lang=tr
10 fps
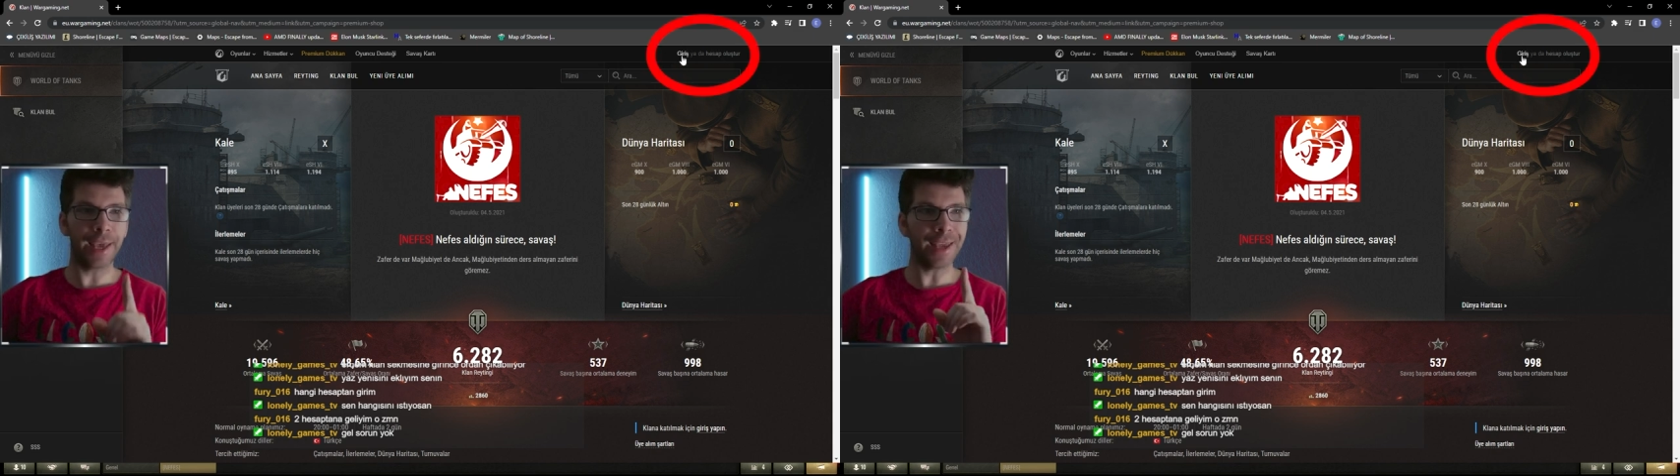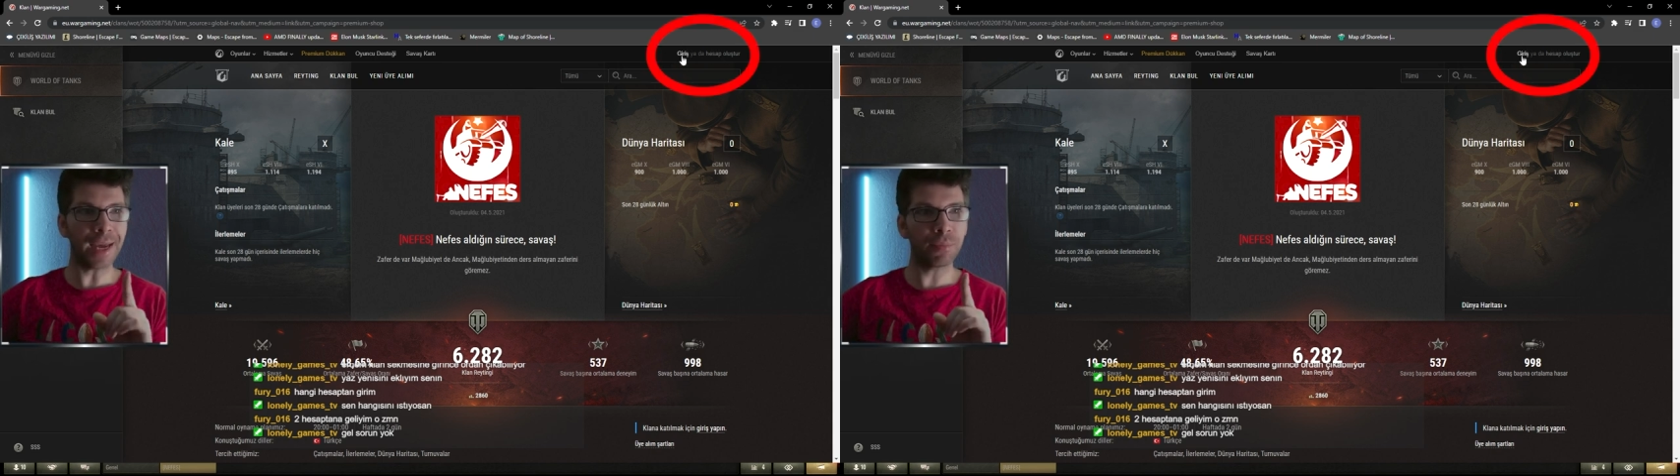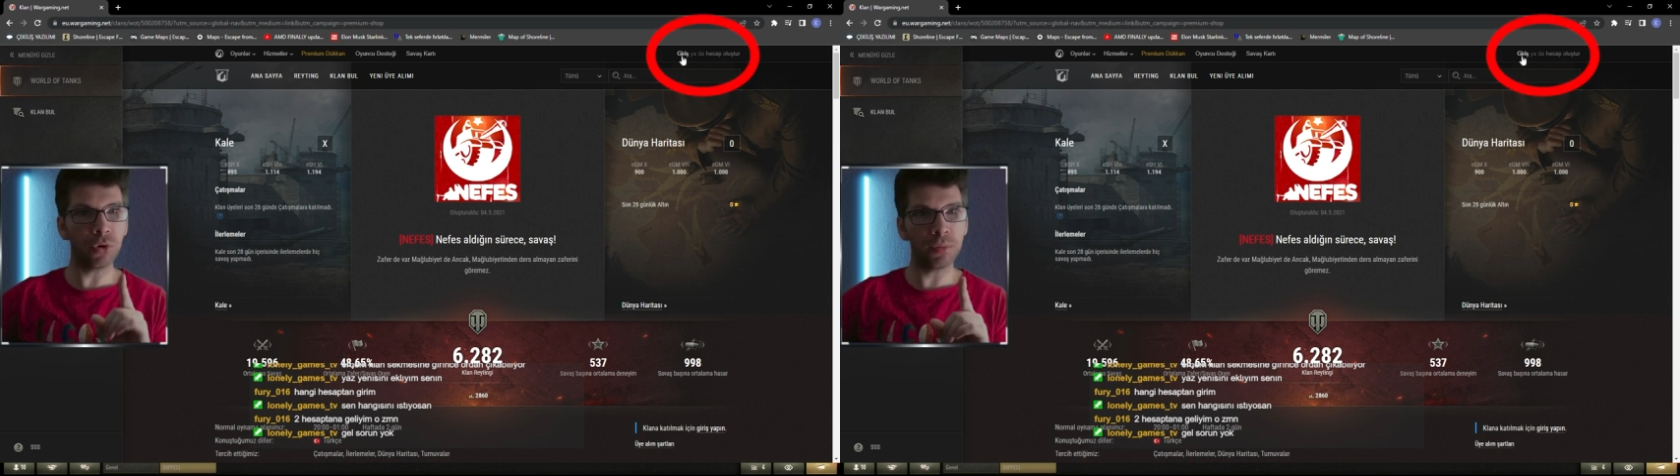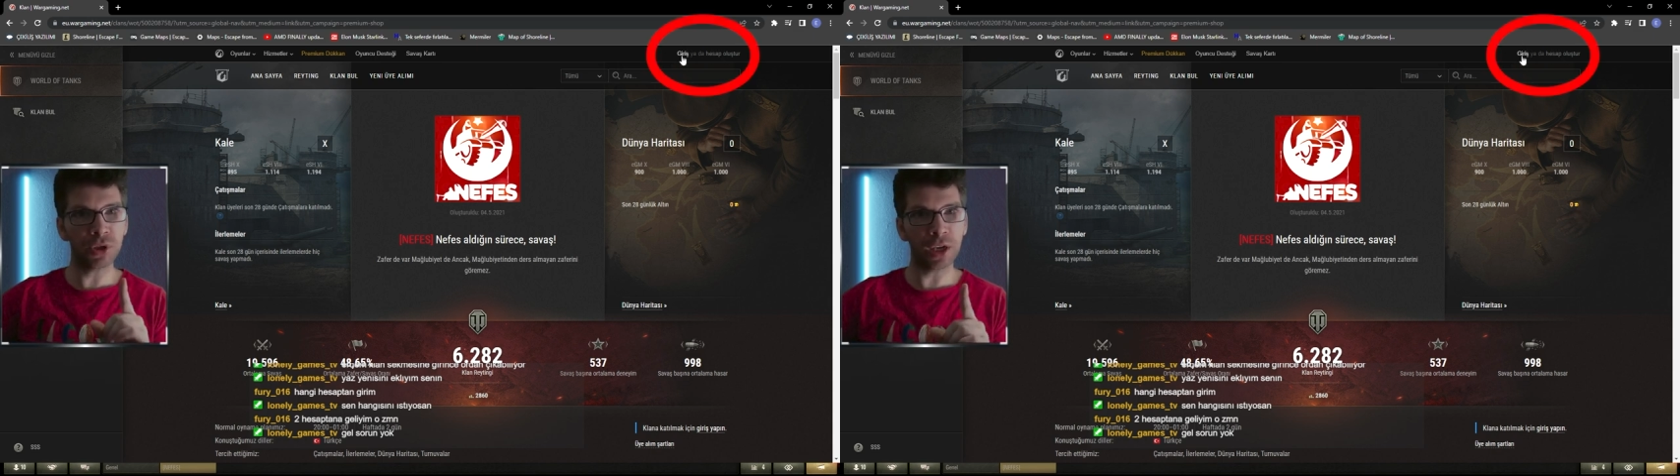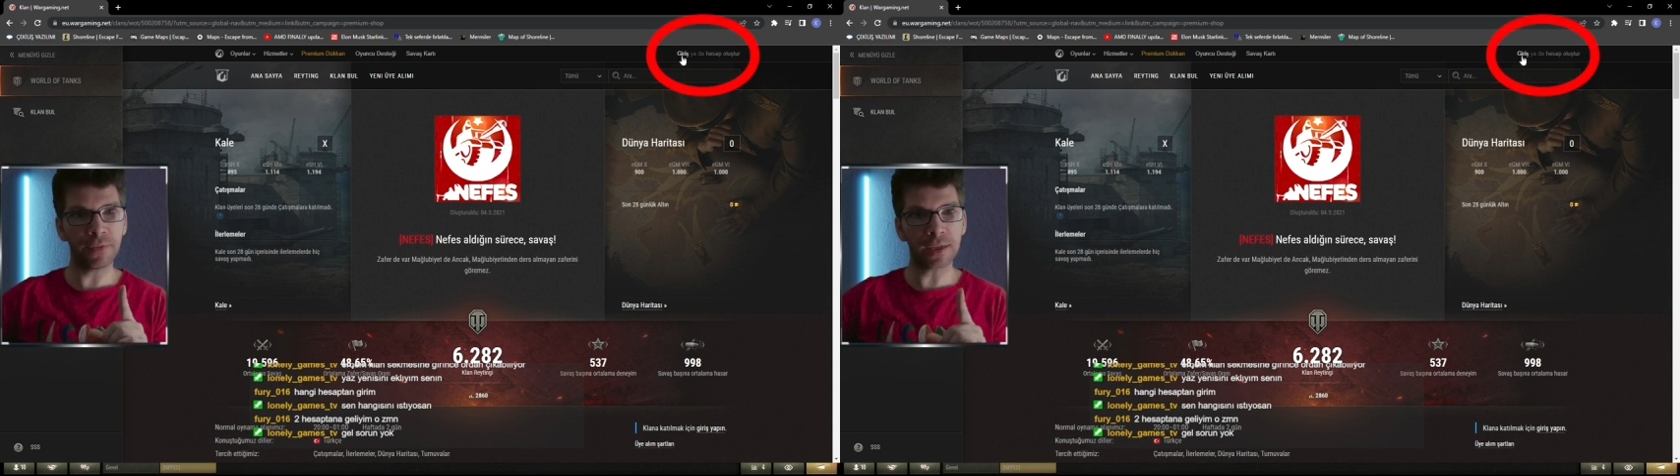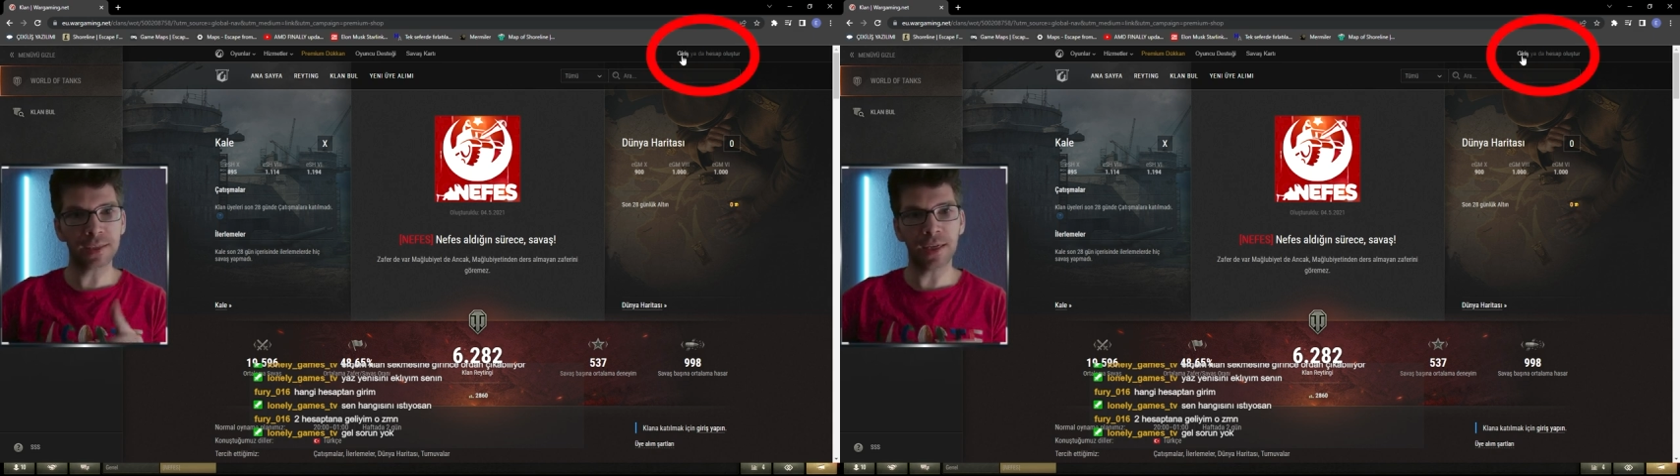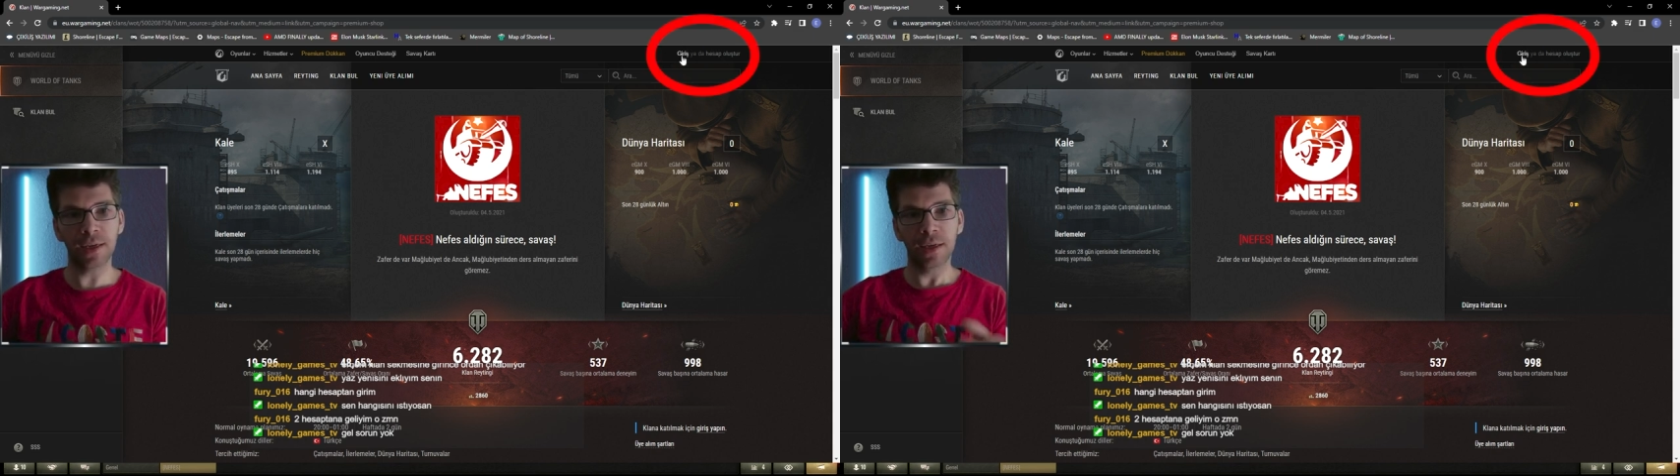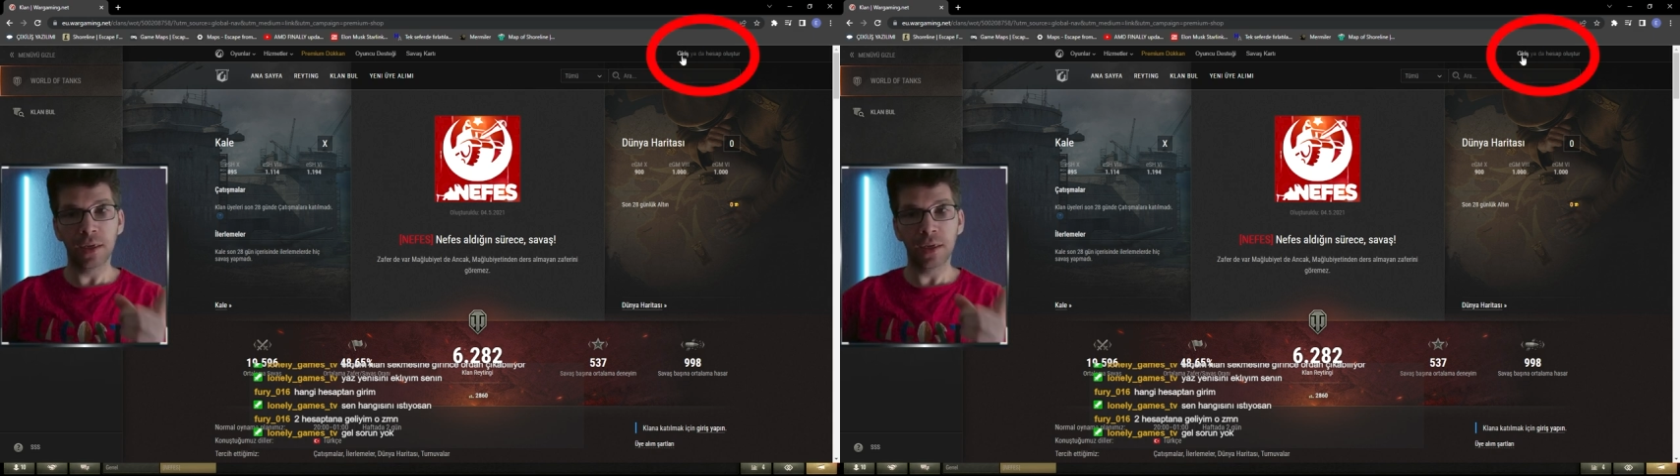Eğer böyle bir şey varsa